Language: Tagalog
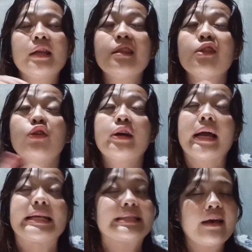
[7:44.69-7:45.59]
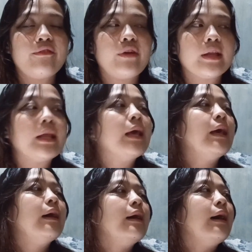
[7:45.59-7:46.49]
Intel Core i7,
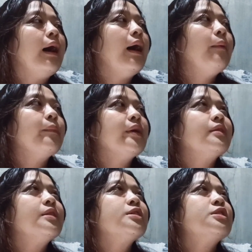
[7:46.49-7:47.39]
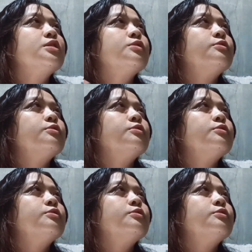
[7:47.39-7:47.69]
um, it is